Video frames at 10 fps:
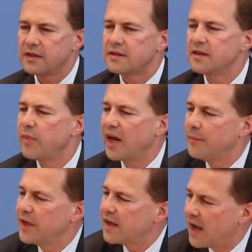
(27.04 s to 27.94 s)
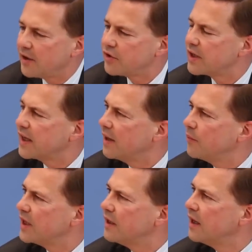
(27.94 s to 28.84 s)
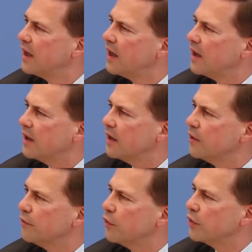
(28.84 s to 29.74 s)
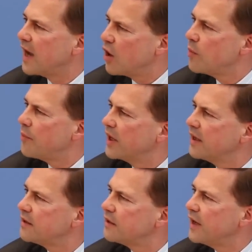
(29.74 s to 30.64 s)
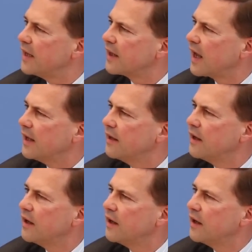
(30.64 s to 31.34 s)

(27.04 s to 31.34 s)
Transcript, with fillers: sind es die parlamentarischen Gremien, äh, wo darüber berichtet werden kann,